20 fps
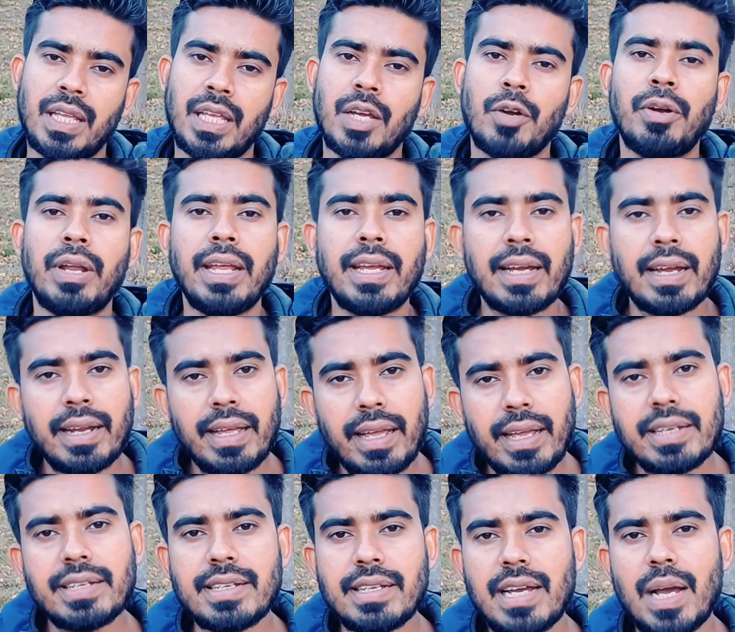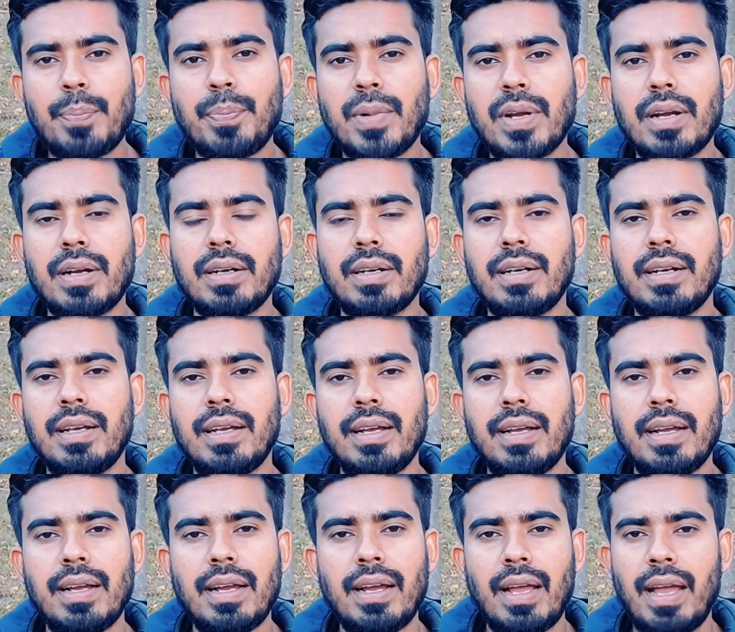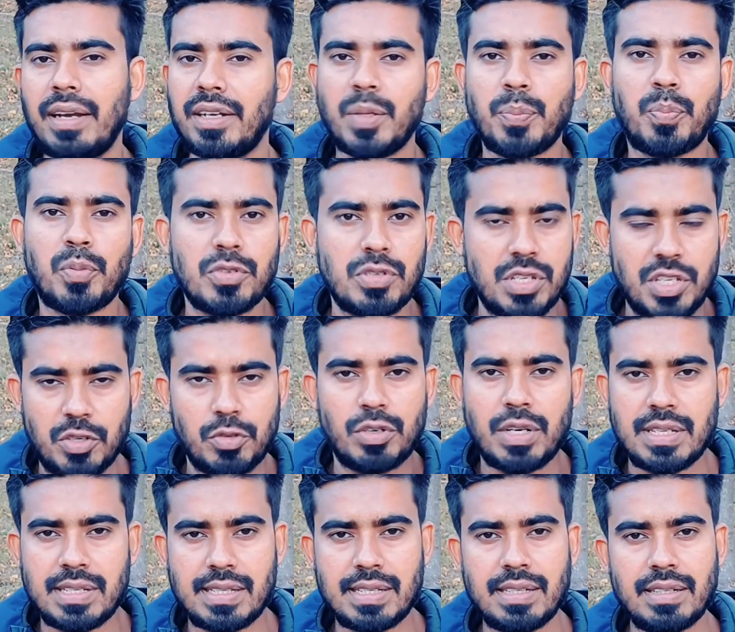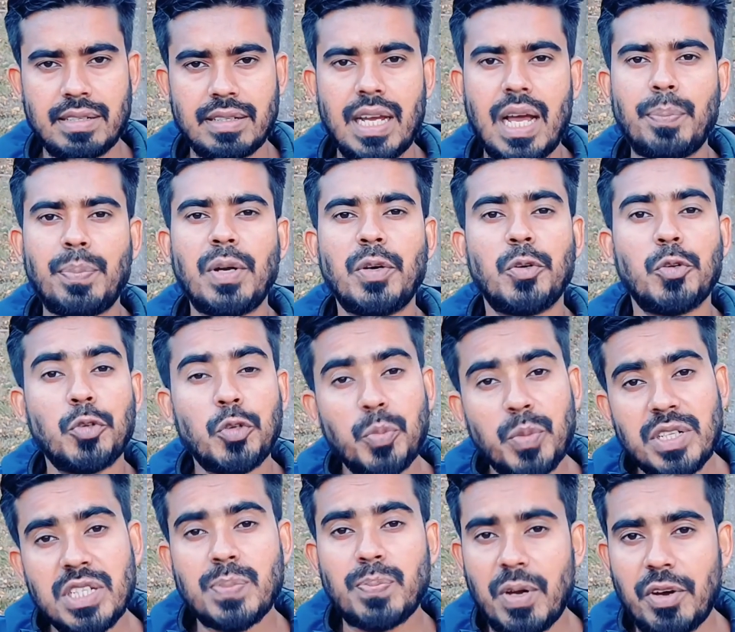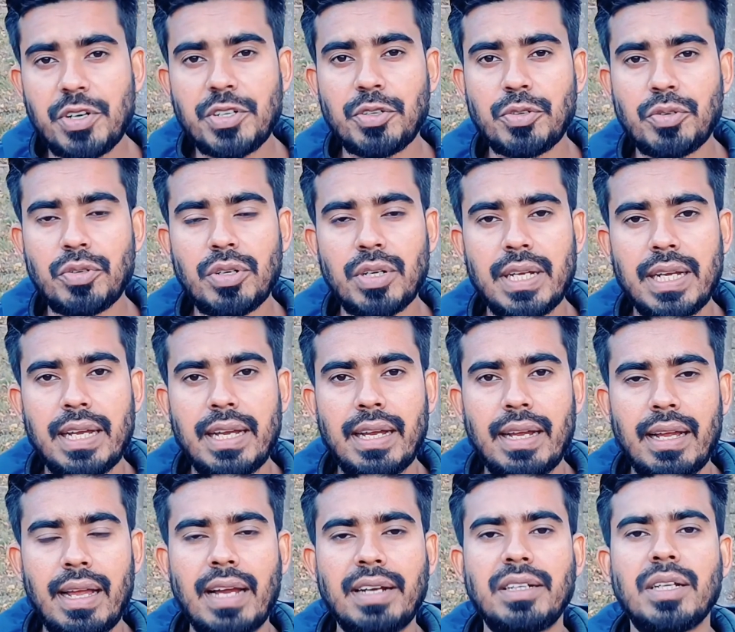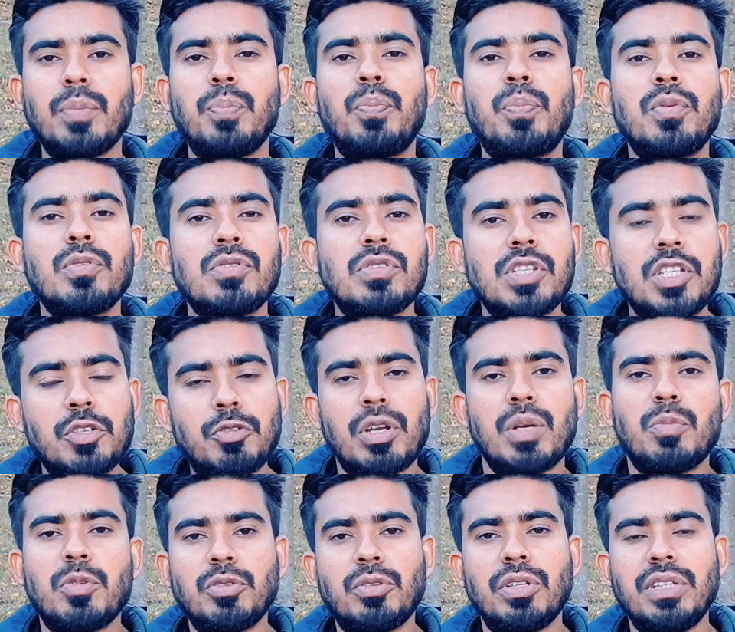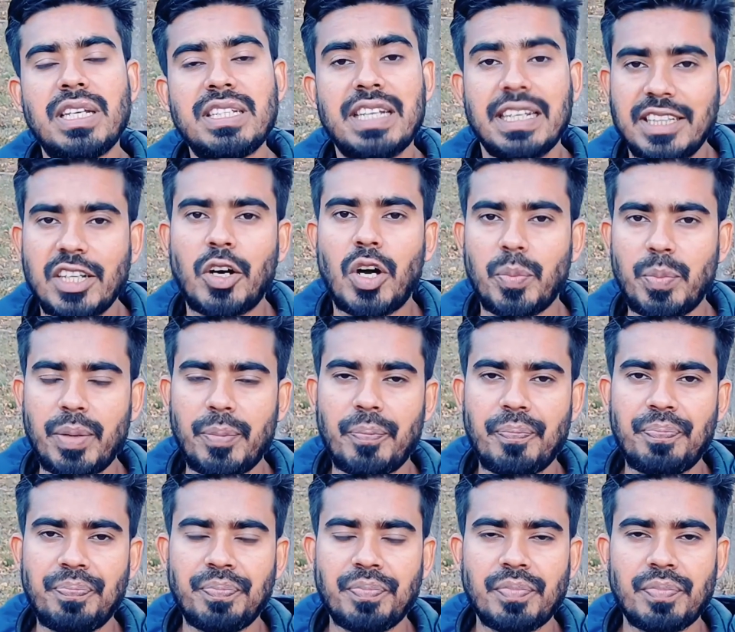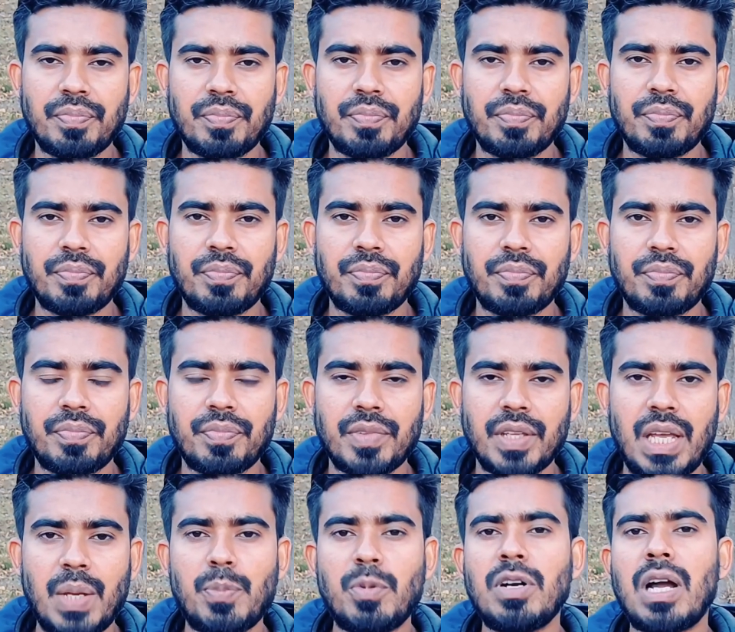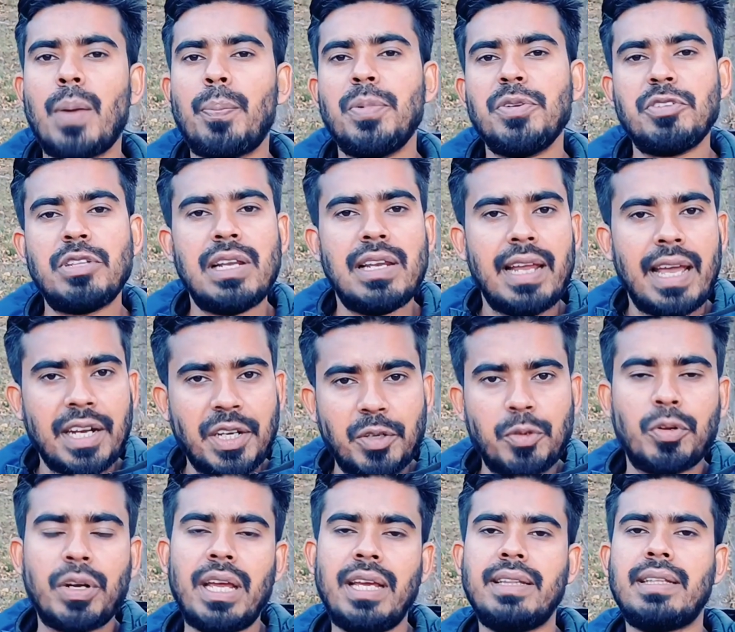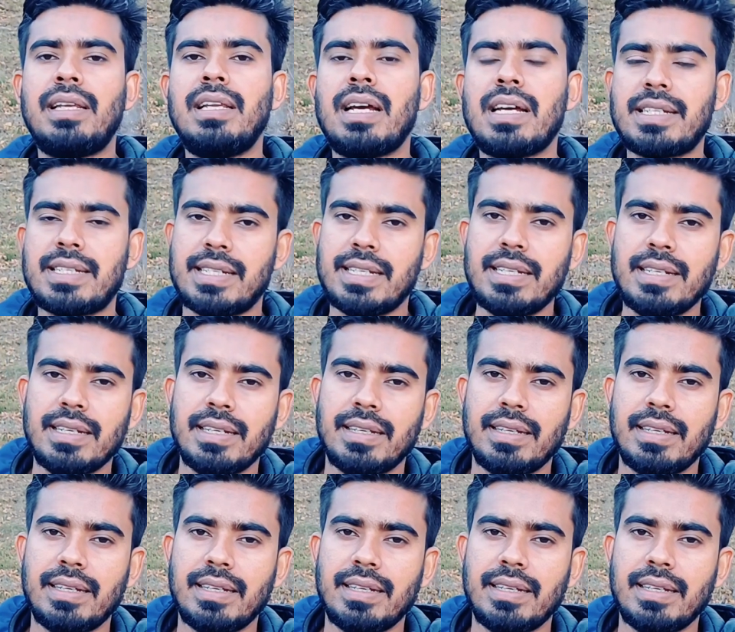কারণ এখানে এসে আপনার একটা প্রসিডিওর আছে আপনার ডকুমেন্টস পাওয়ার জন্য একটা প্রসিডিওরের মধ্য দিয়ে যেতে হবে এবং আপনি যদি লেট করে ইতালি আসেন